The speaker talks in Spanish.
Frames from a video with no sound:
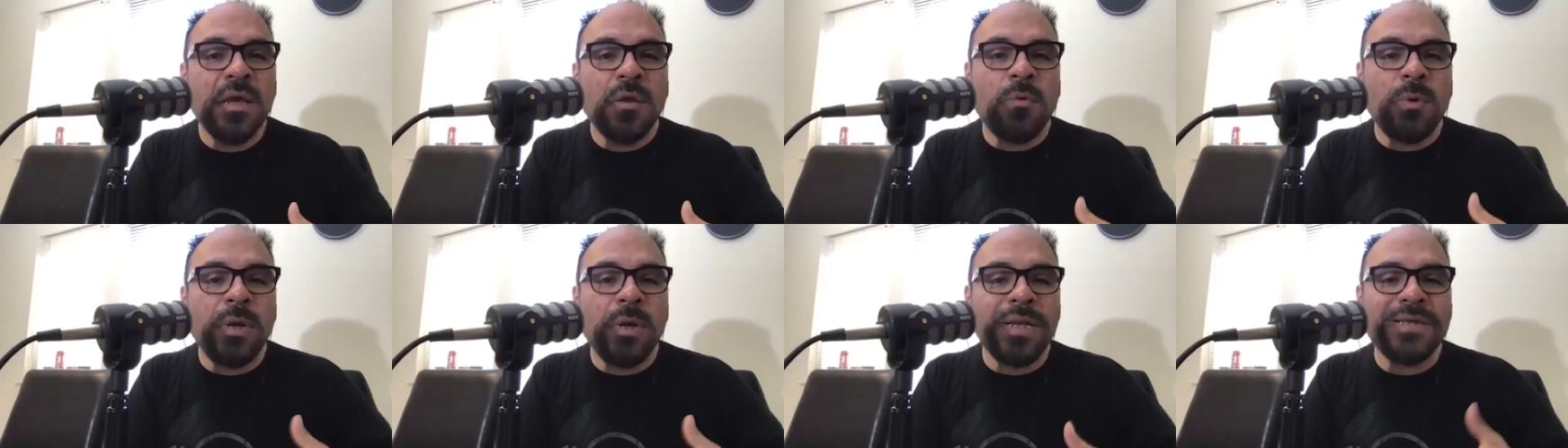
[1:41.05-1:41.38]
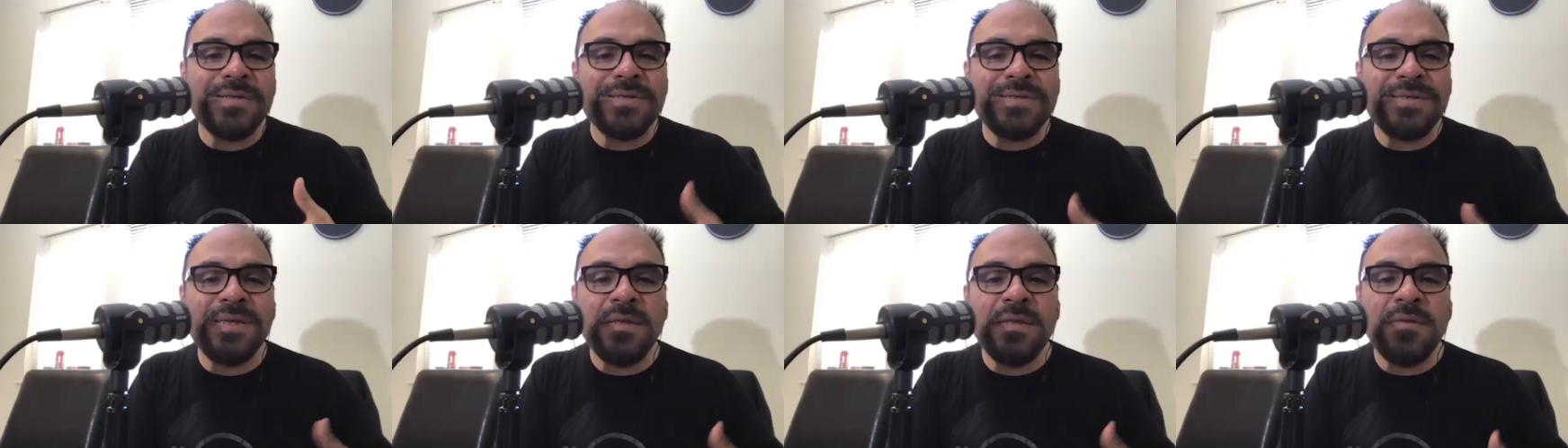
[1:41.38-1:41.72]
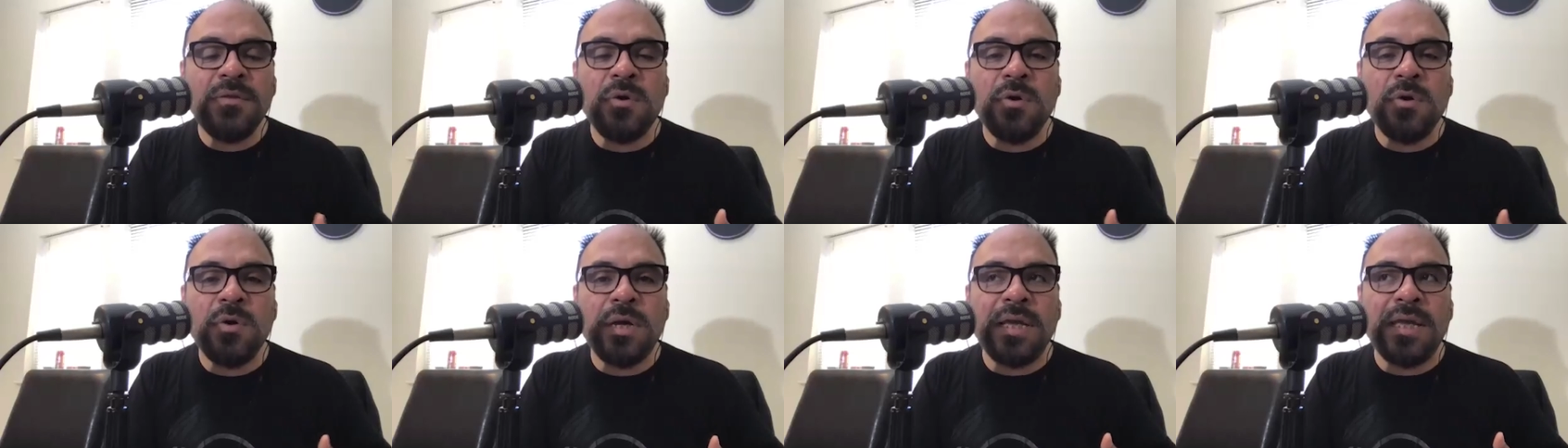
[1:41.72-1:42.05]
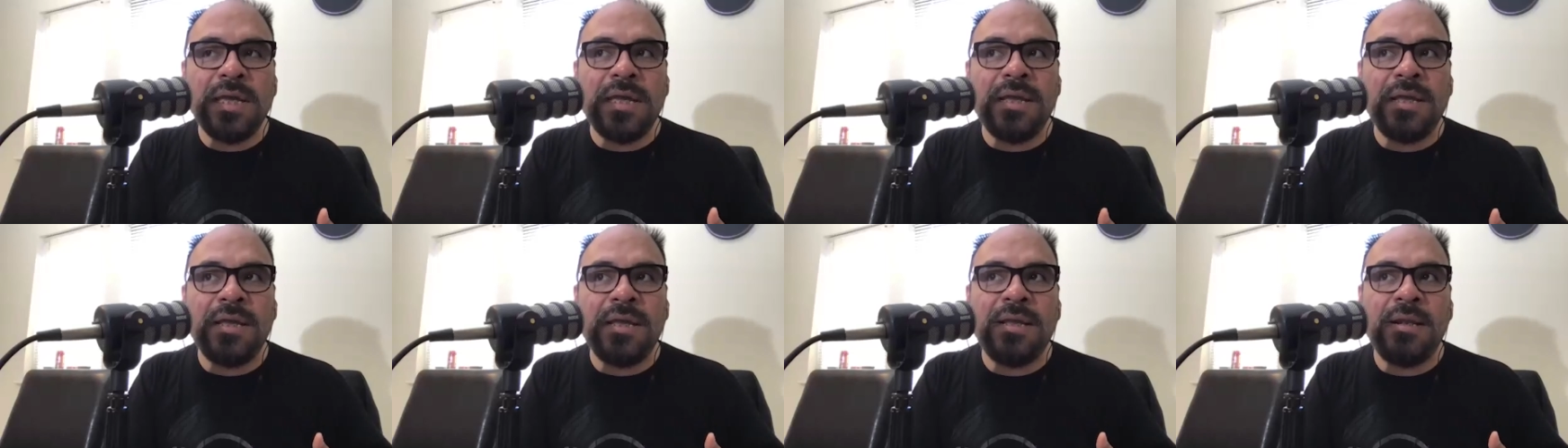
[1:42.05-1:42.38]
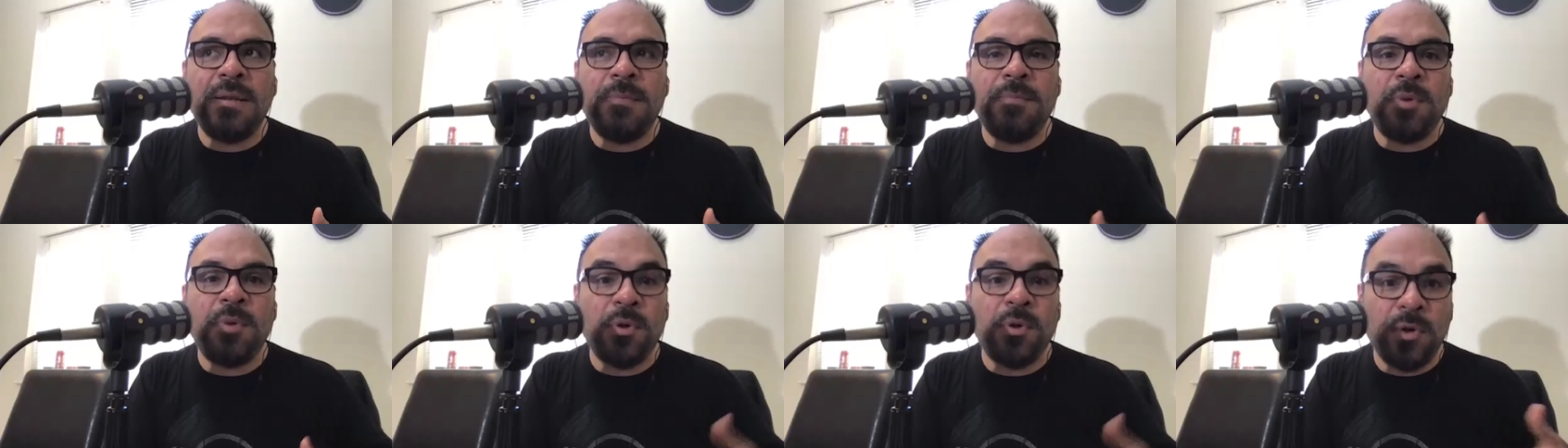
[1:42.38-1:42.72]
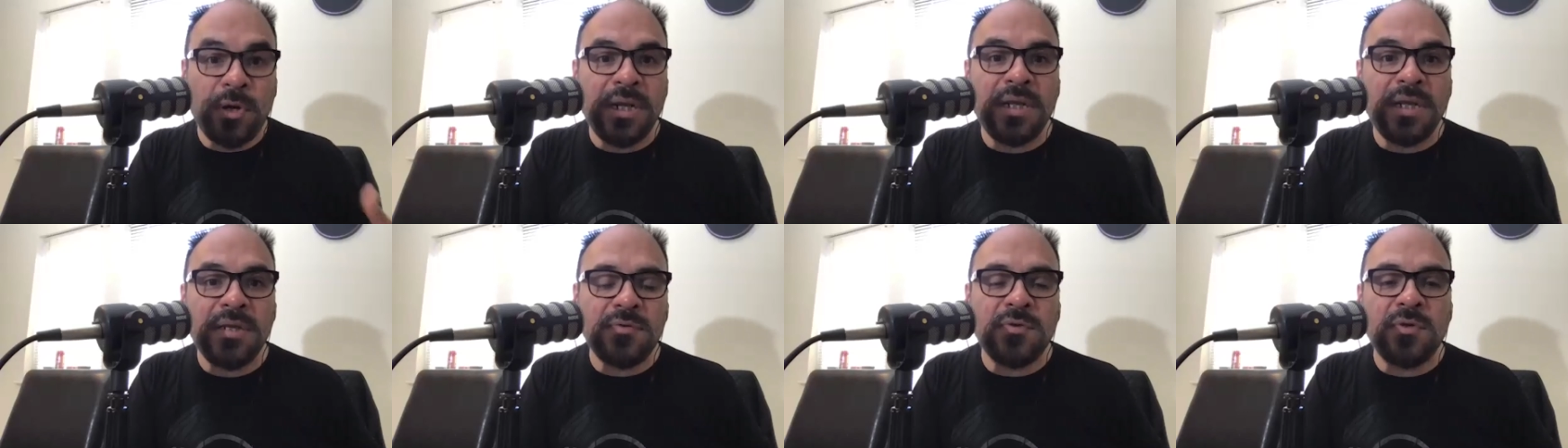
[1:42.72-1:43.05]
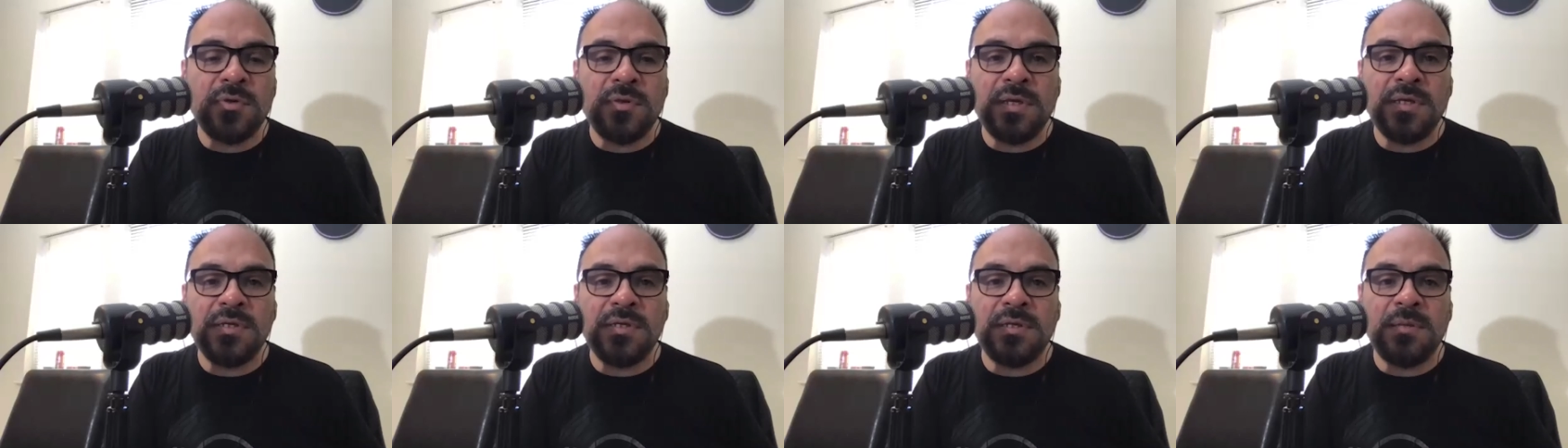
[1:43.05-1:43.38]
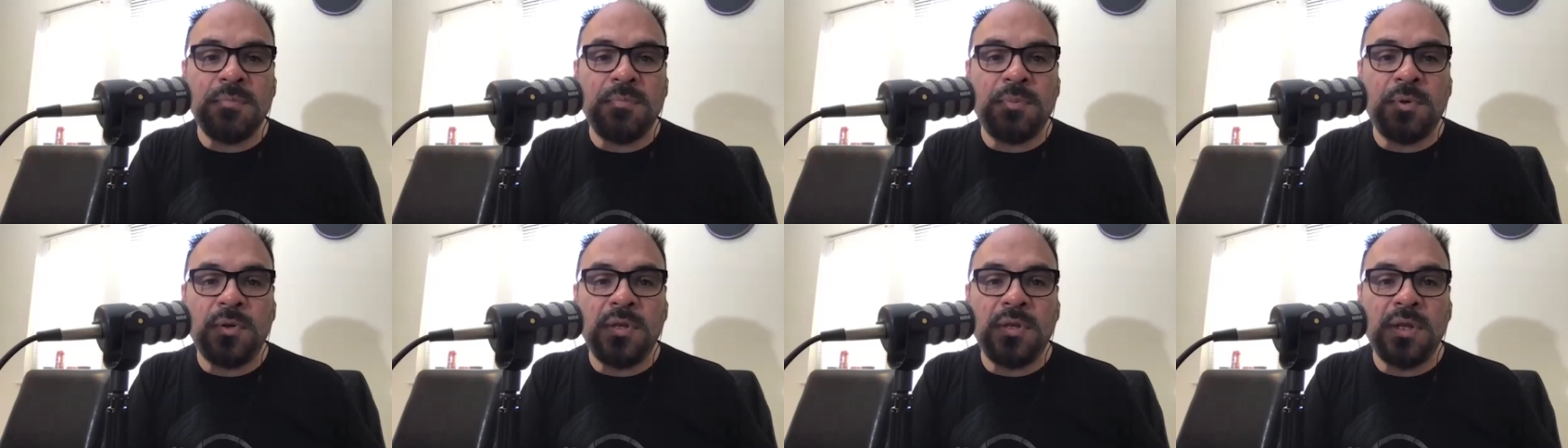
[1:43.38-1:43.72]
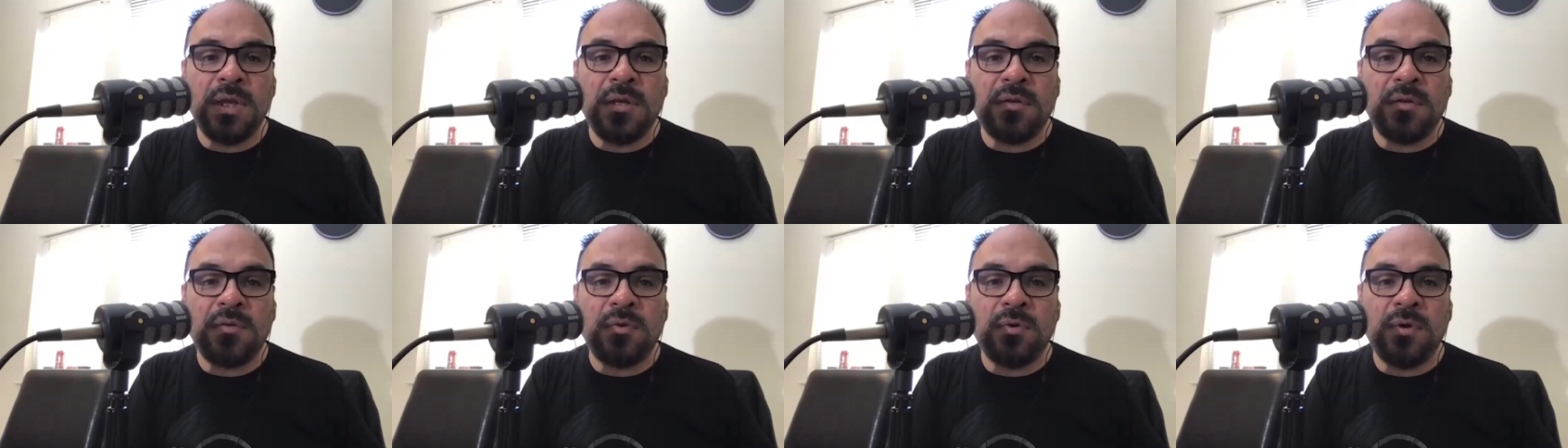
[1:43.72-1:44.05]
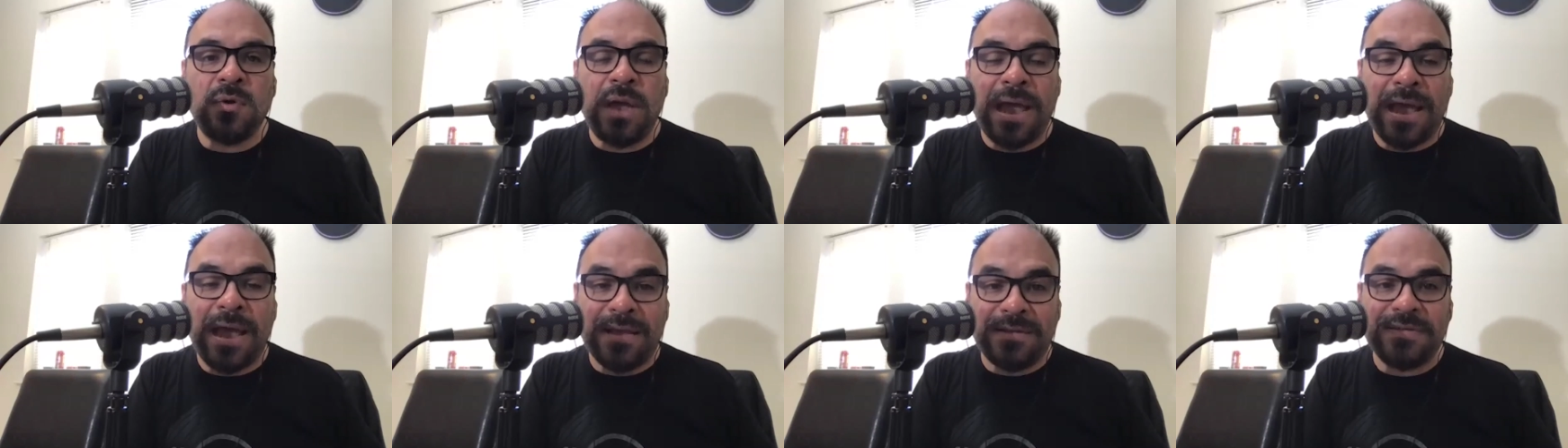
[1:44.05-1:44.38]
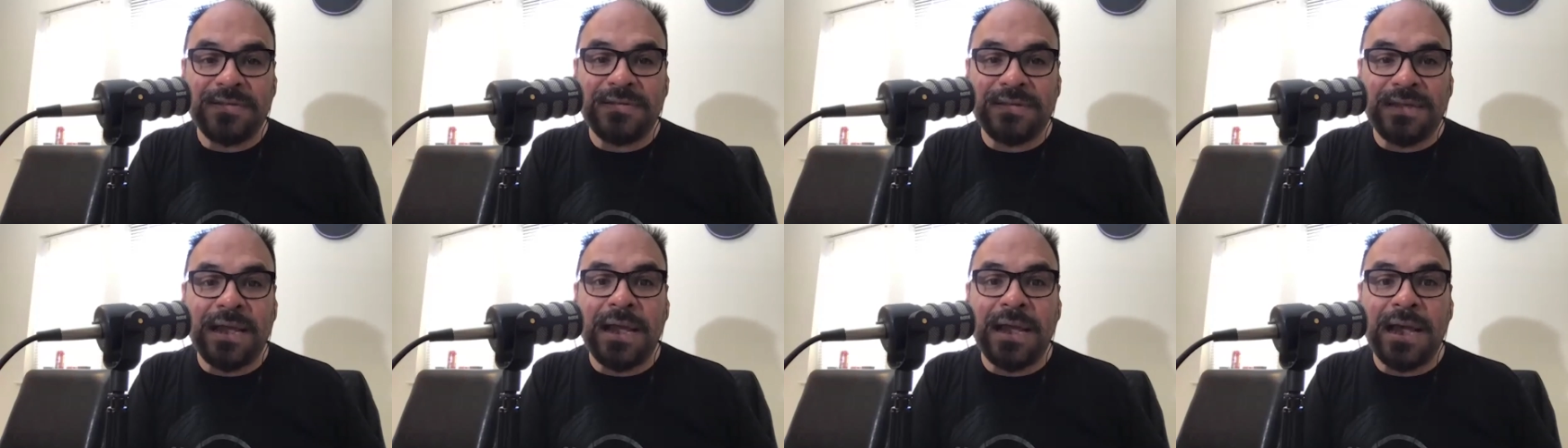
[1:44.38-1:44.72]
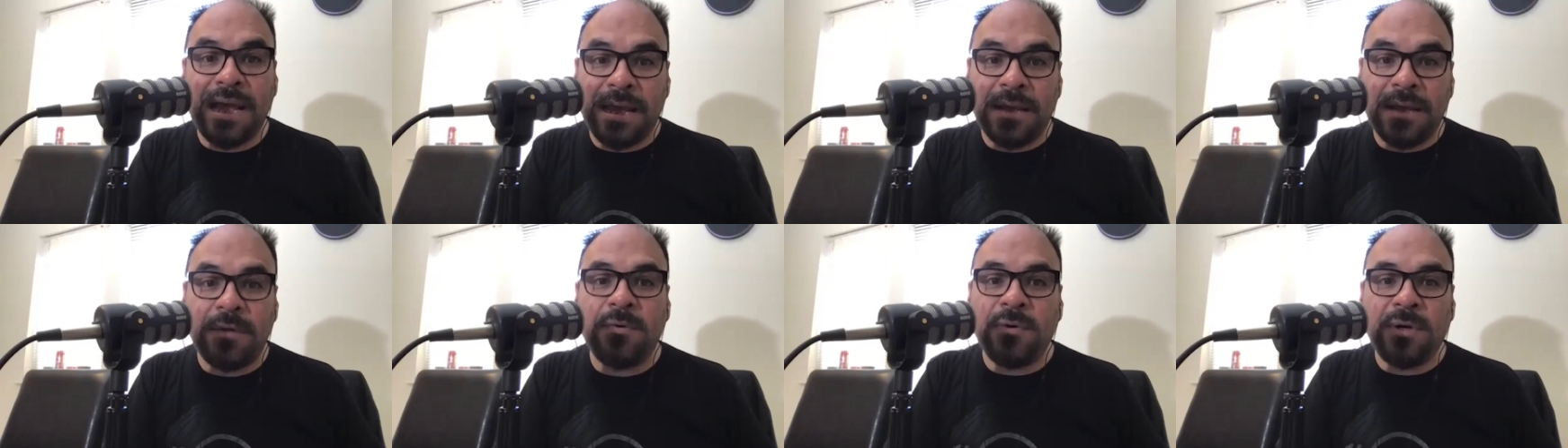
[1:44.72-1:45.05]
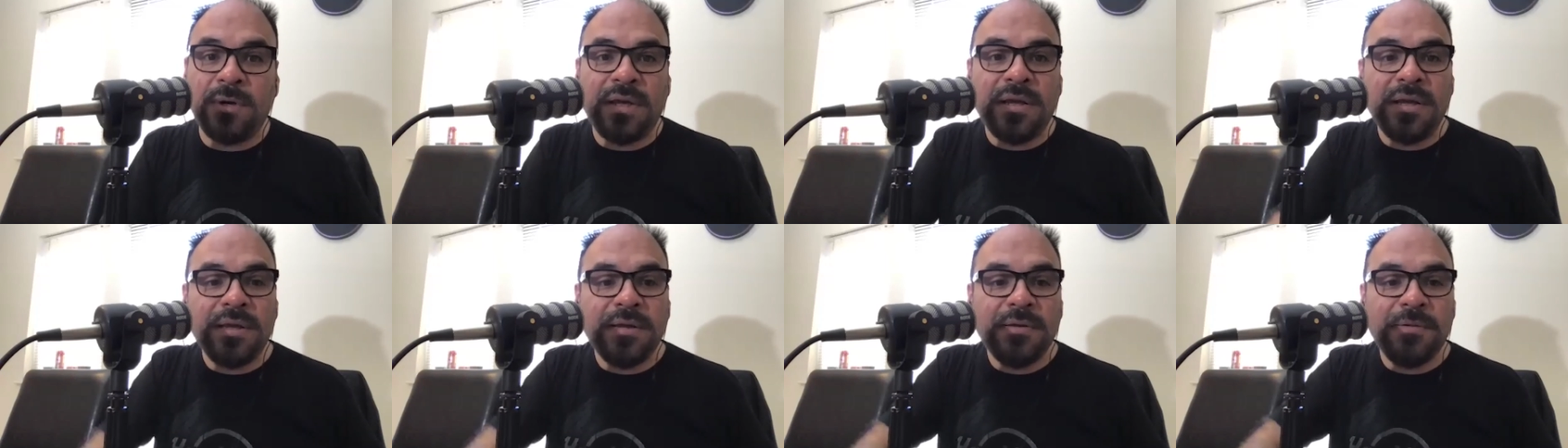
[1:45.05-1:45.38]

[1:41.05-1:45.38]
¿Cuál ha sido el progreso de este proyecto hasta ahora?